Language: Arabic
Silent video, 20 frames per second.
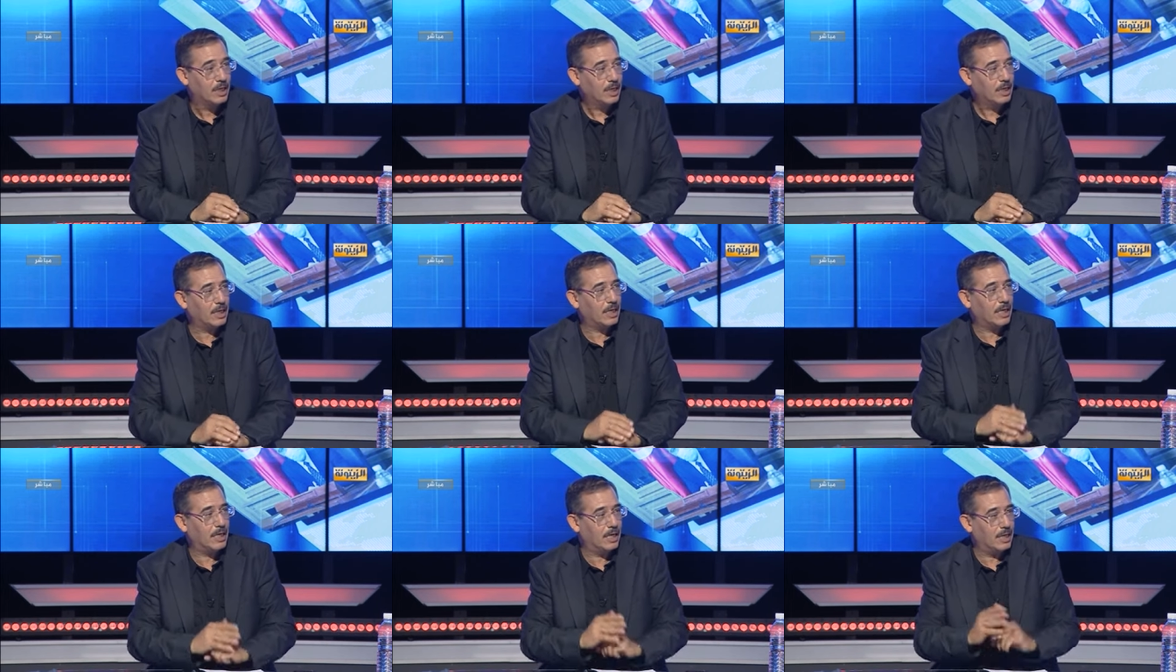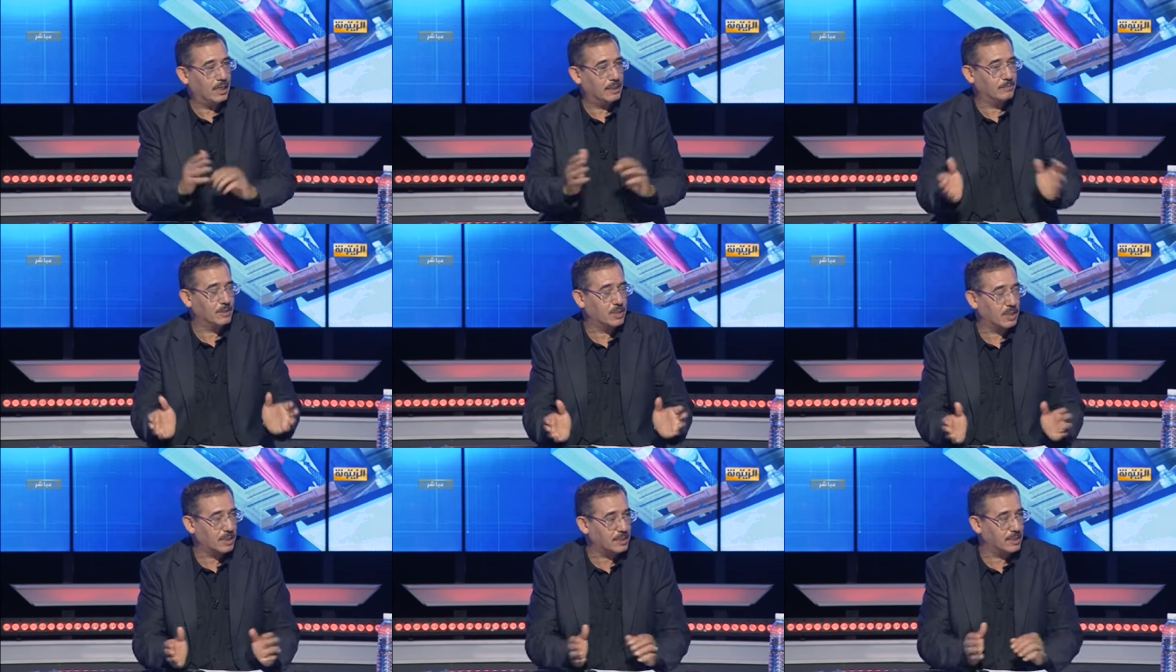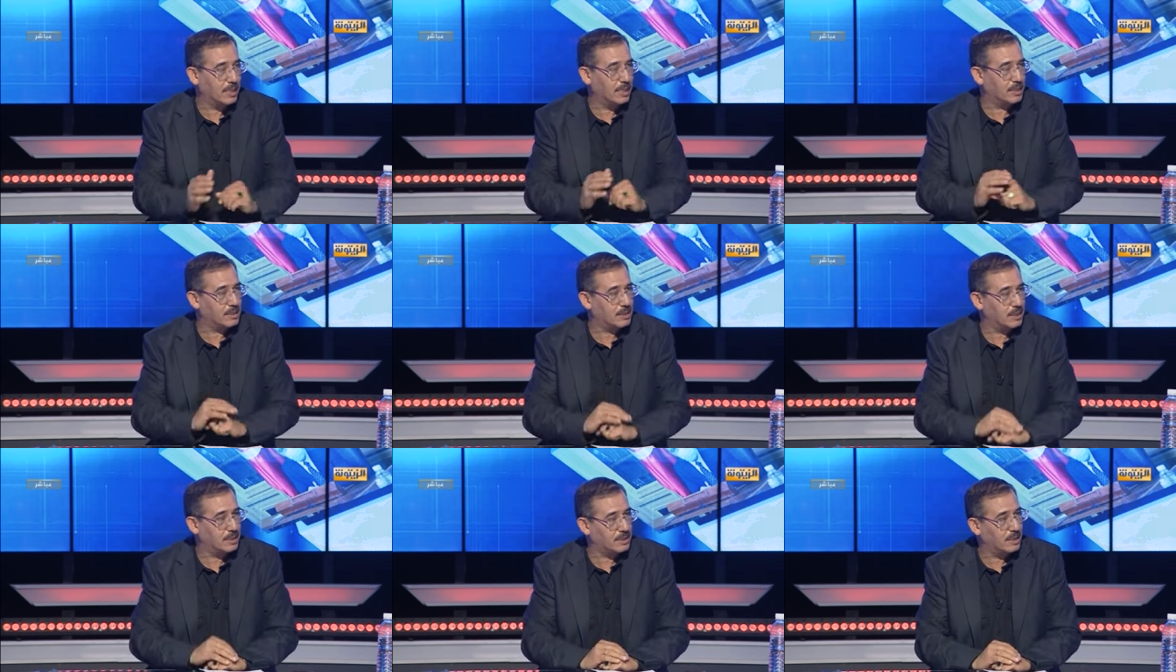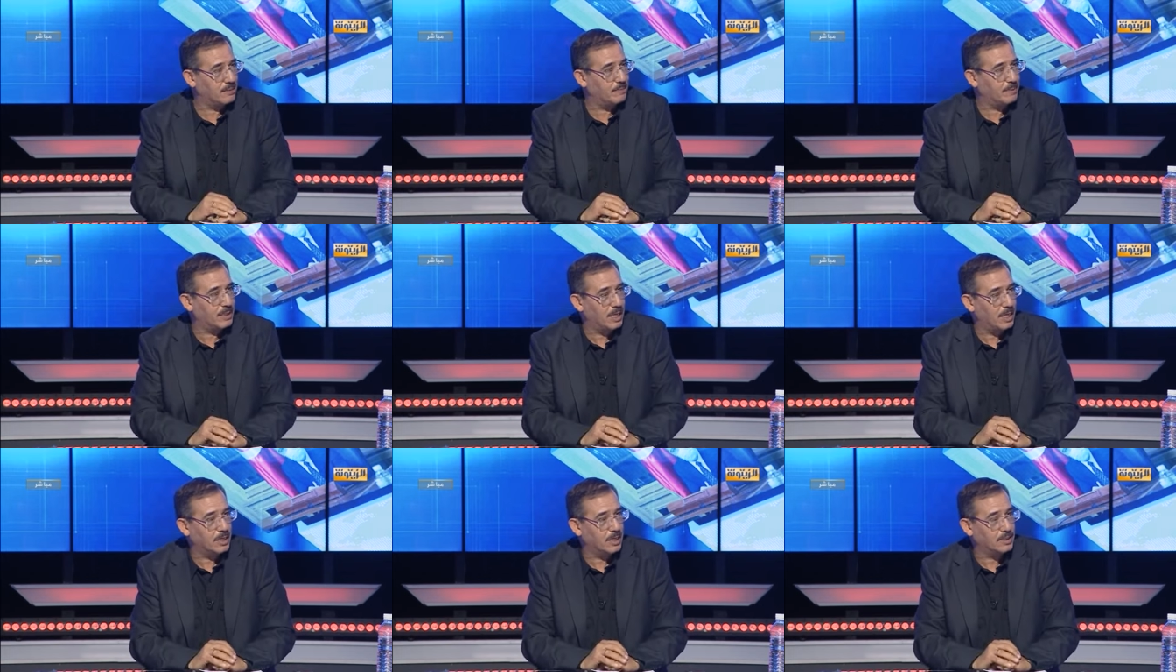لقاءات بشخصيات سياسية
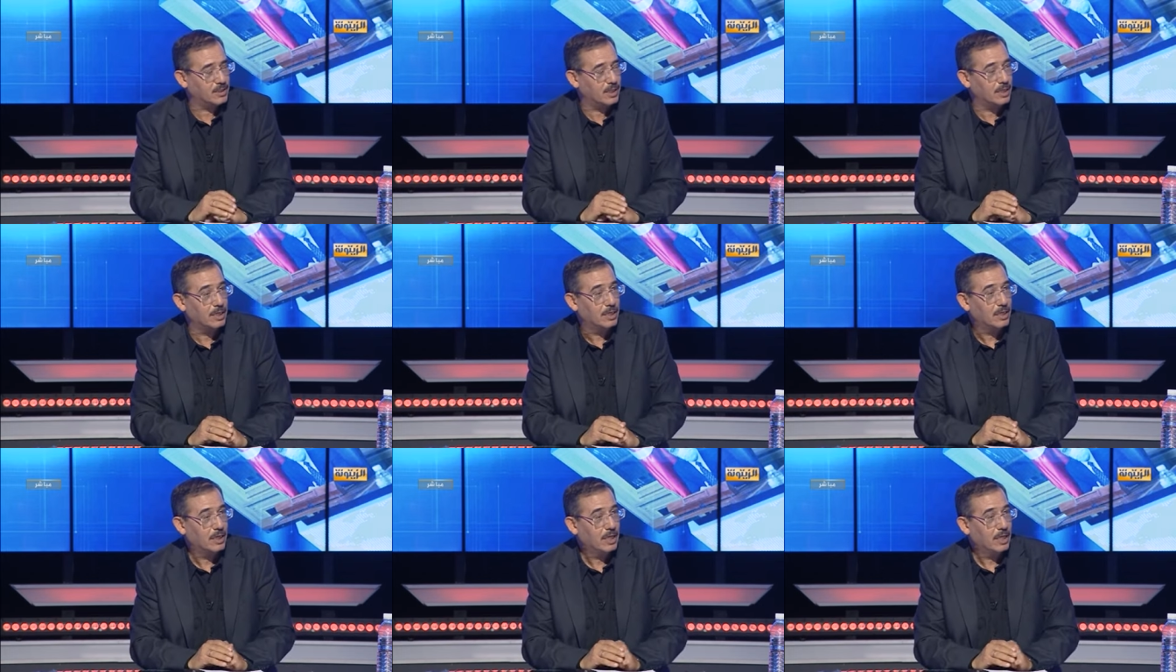من أجل